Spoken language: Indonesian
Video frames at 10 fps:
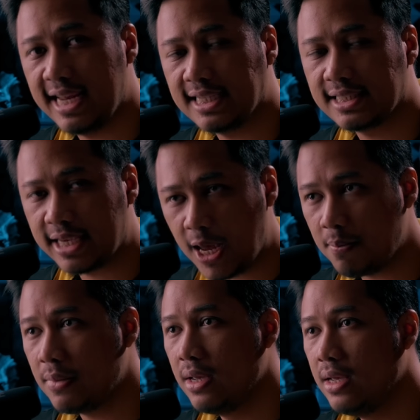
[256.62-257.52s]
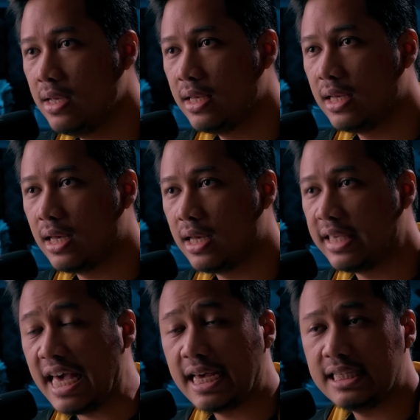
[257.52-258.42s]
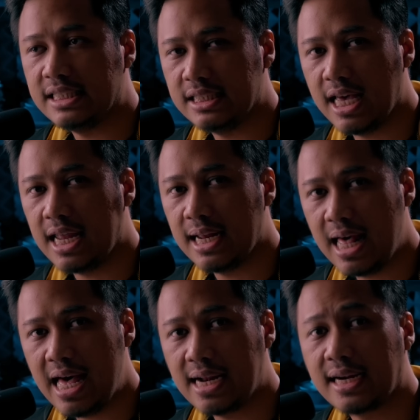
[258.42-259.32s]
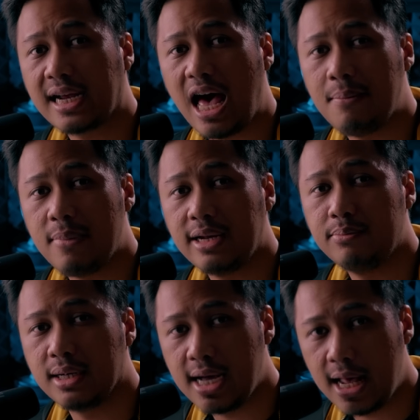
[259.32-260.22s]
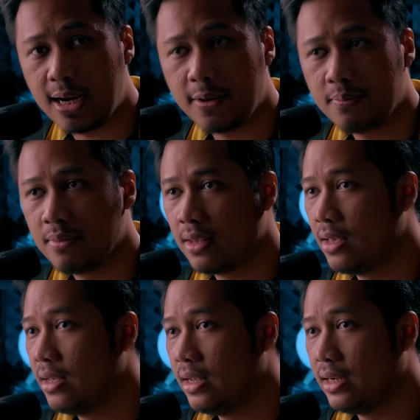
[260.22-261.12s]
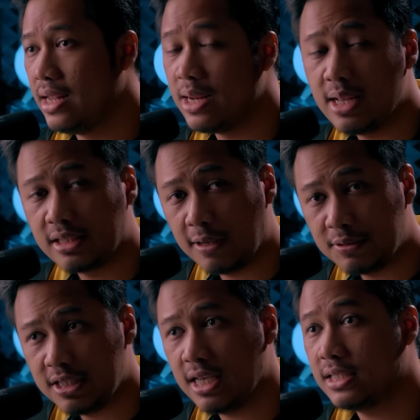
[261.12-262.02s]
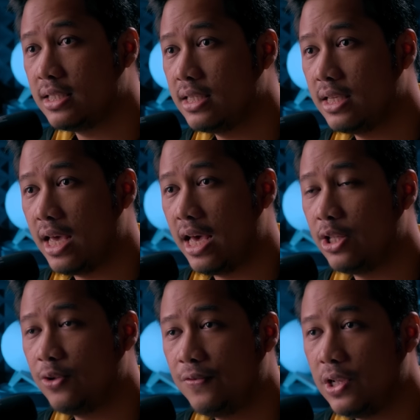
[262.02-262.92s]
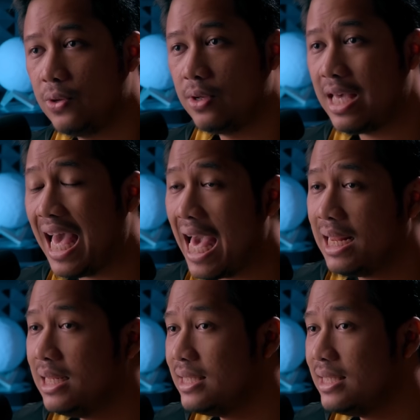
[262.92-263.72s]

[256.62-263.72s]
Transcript: dashcam uh, yang isinya adalah rekaman begal dari deskripsinya sih ya itu videonya ada di